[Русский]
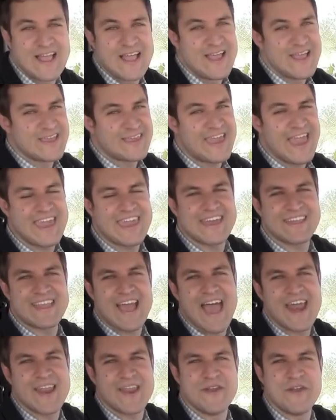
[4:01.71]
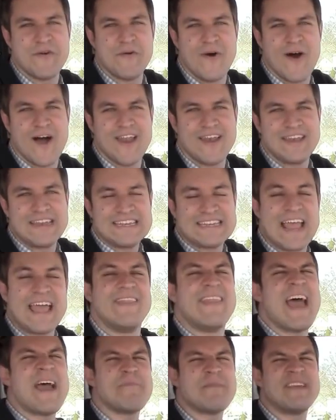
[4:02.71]
В новом такого нет, а
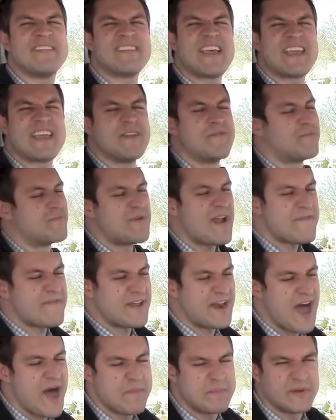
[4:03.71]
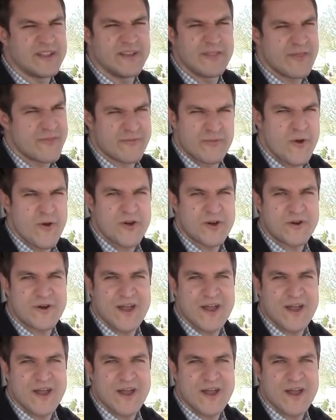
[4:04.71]
это значит, что я могу позакидывать его в